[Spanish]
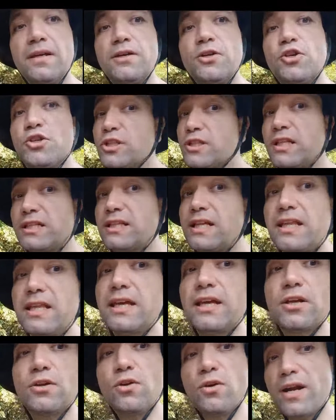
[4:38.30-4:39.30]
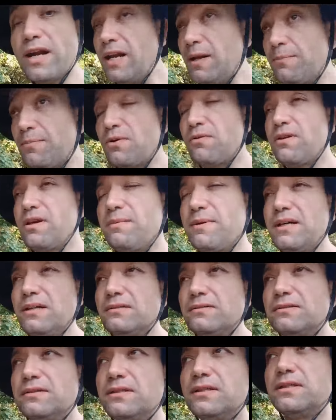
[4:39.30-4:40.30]
no se trata de ignorar el problema
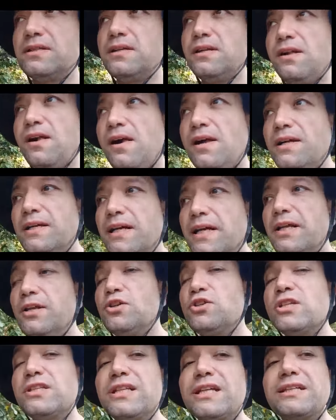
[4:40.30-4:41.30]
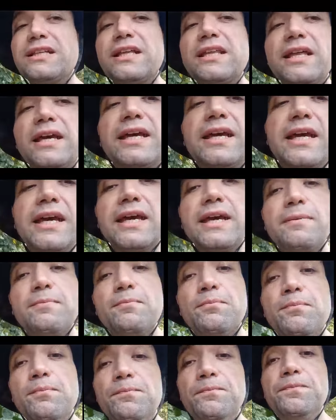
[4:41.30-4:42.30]
y no se trata de que
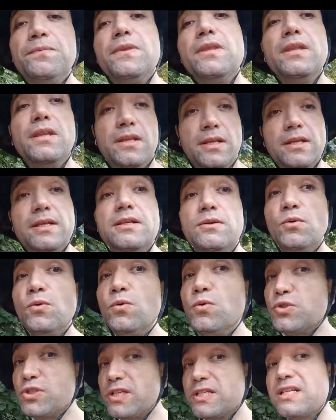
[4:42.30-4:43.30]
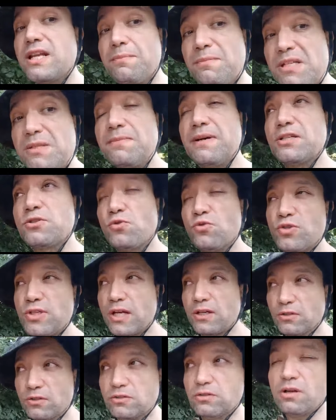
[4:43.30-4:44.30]
uses la misma excusa
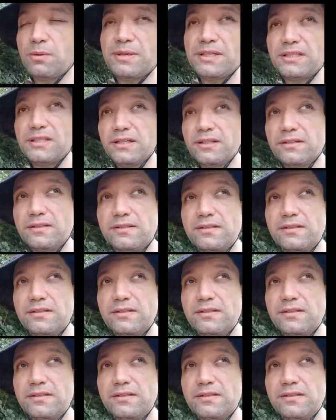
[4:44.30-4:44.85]
continuamente.